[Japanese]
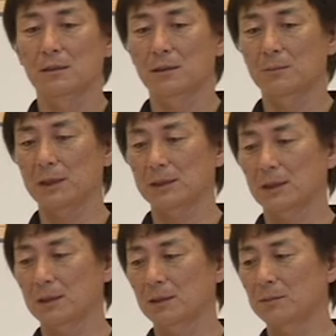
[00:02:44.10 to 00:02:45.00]
でまあ
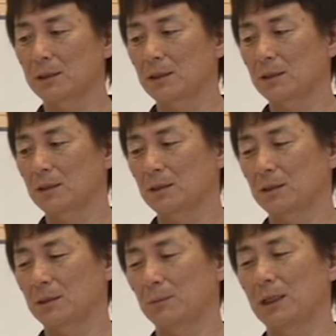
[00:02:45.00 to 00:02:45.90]
最近で言えば、
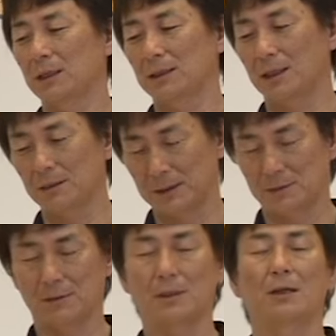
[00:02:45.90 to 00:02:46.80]
えー、まあ体
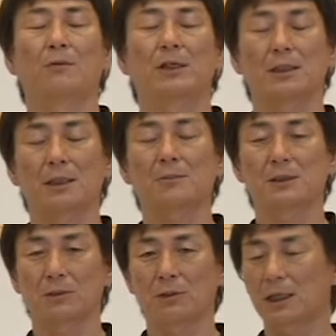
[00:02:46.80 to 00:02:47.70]
罰とか話題になって
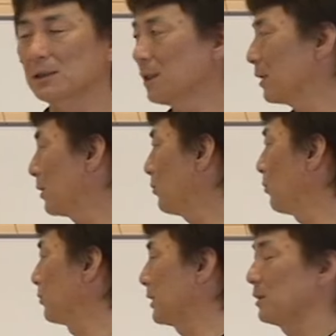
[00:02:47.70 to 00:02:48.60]
ますけど完全
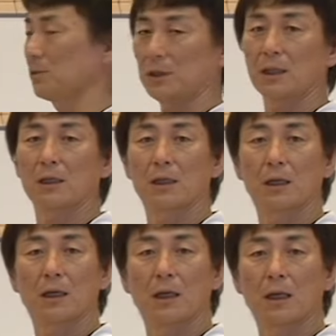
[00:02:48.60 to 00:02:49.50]
恐怖ですよね。
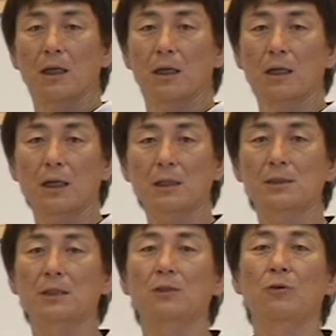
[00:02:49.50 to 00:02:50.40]
完
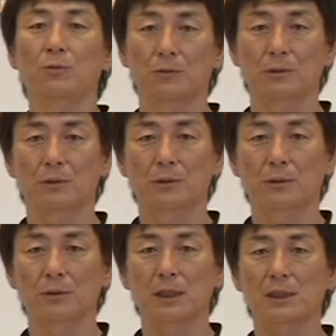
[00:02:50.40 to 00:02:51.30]
全恐怖
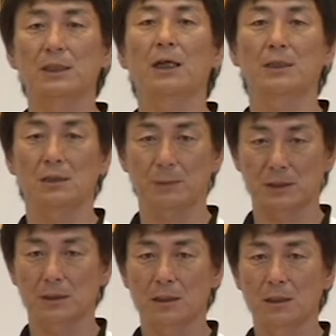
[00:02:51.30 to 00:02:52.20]
で支配していま
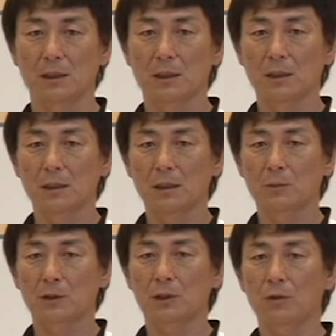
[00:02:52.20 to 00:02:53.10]
す。
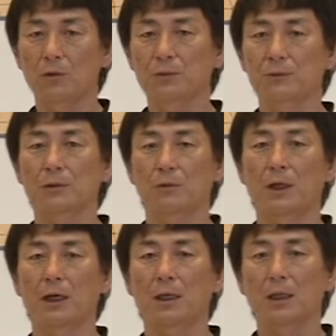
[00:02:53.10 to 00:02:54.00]
でも恐怖というの
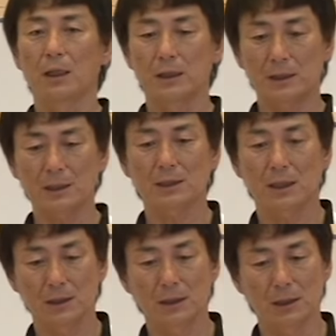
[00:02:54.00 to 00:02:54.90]
は確
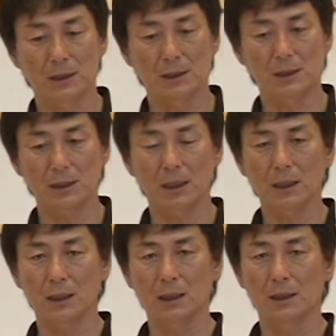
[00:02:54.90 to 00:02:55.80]
かに一時
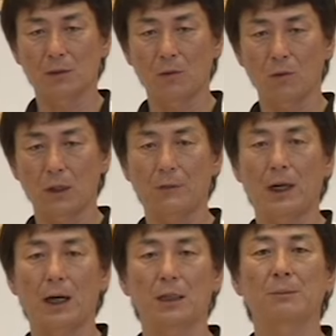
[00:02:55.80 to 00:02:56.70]
的に効果
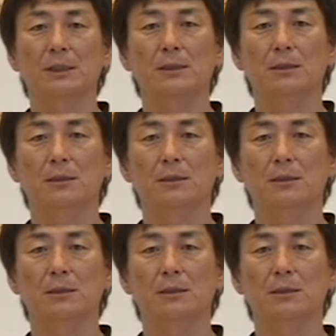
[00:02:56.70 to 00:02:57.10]
はあります。